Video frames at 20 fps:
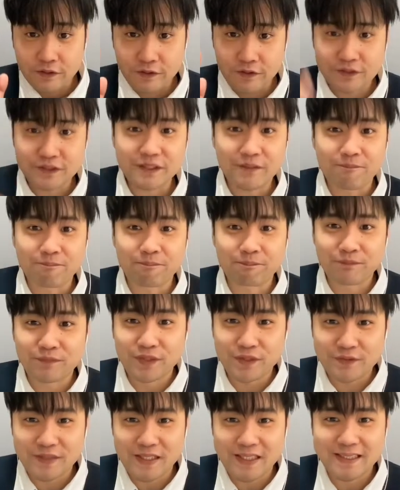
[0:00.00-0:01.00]
こんにちは、
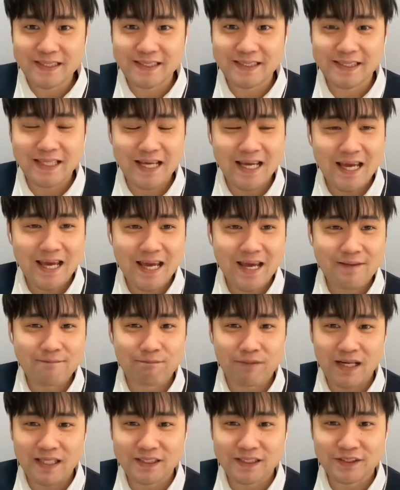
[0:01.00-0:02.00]
ゆうです。
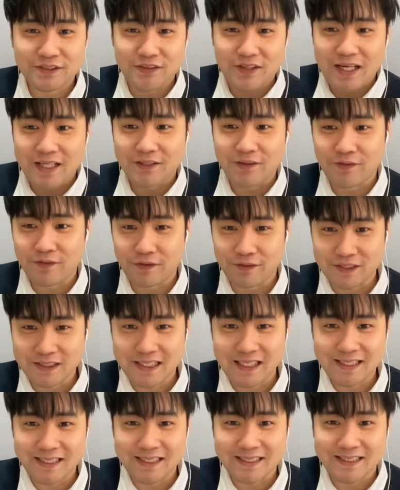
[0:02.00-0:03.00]
えー、パズドラのお時
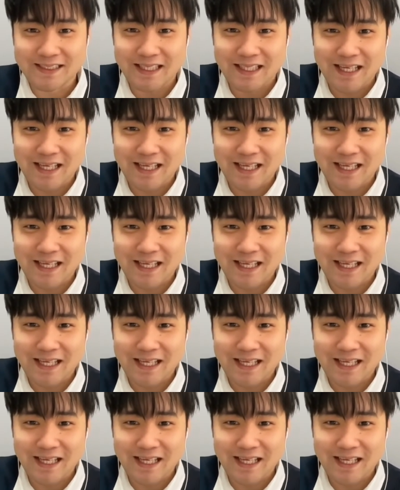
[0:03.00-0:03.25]
間です。